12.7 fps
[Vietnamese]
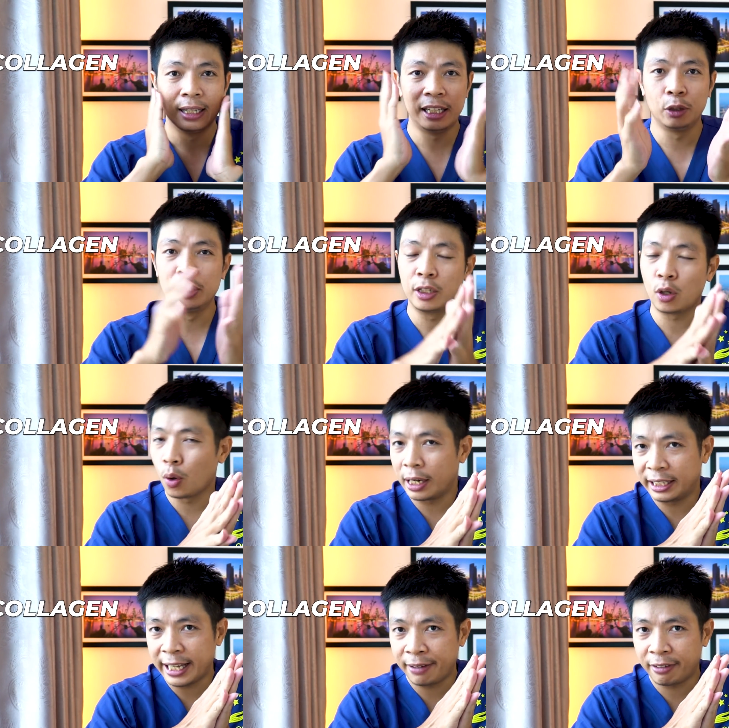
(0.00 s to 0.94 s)
Nếu như
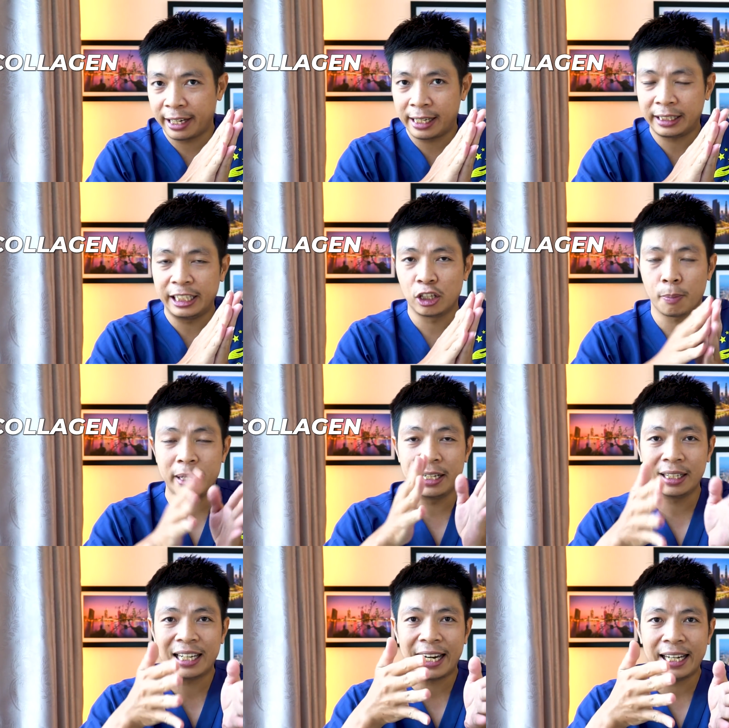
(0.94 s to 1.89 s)
collagen và elastin nó bị
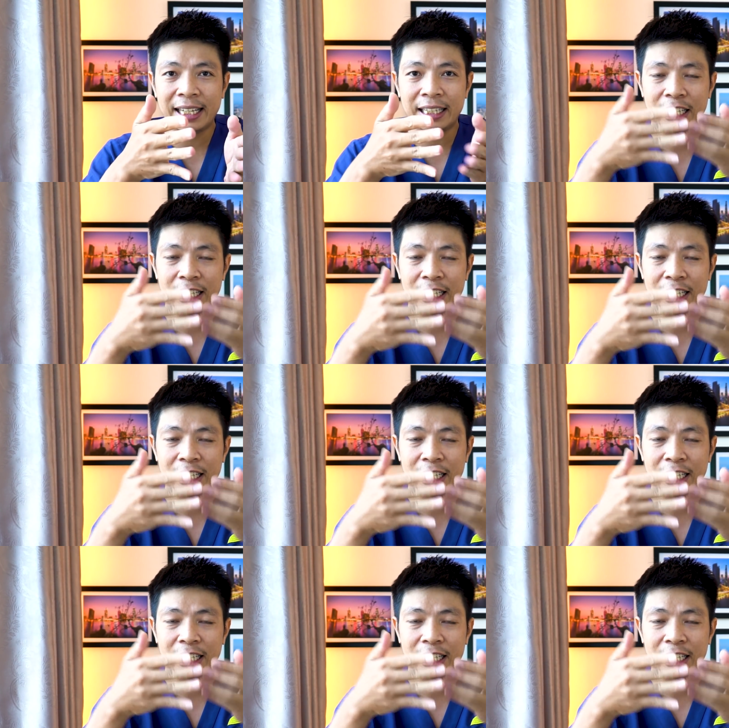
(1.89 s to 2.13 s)
đứt gãy ấy,